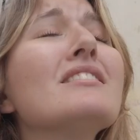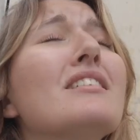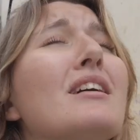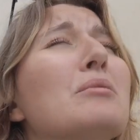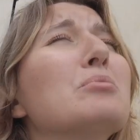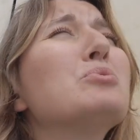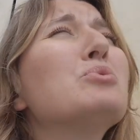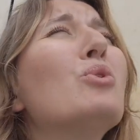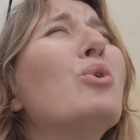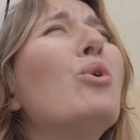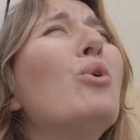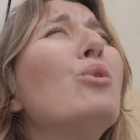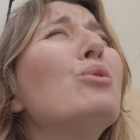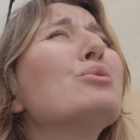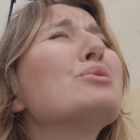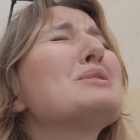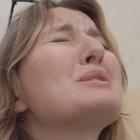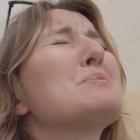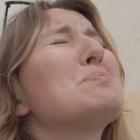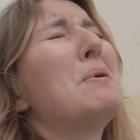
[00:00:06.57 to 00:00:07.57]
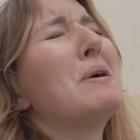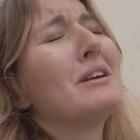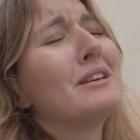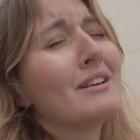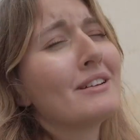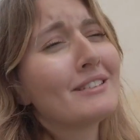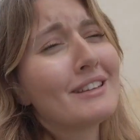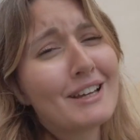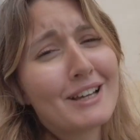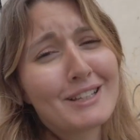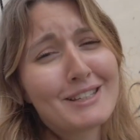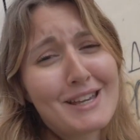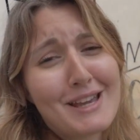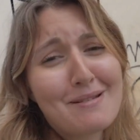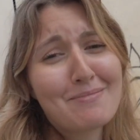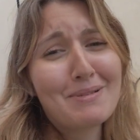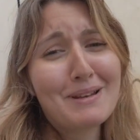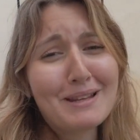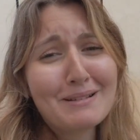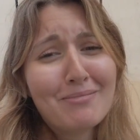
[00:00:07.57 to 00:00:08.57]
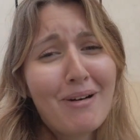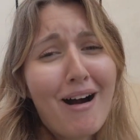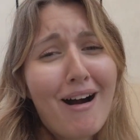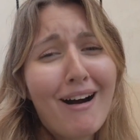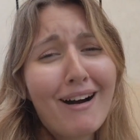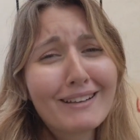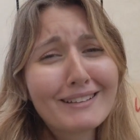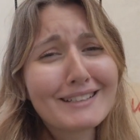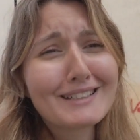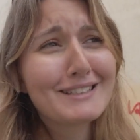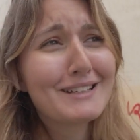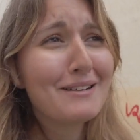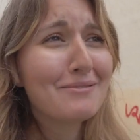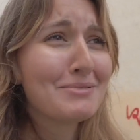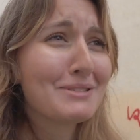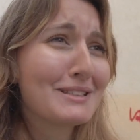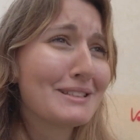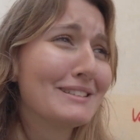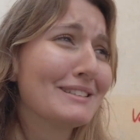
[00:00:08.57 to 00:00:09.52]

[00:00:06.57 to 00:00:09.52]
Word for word: Aman, ne olur İspanya'da yaşayabileyim ağlayacağım